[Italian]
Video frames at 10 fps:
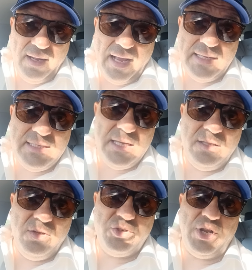ragazzi, che
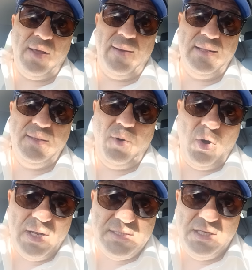Dio ce la mandi
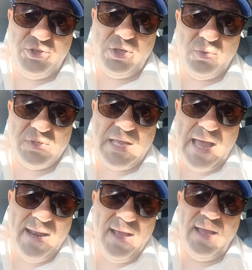buona, si dice in
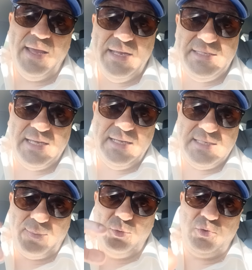Toscana e
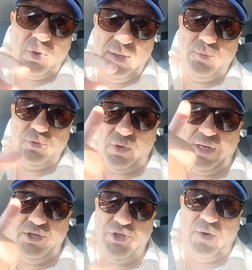senza puntolini
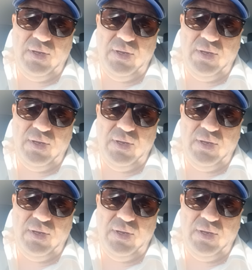puntolini. Ciao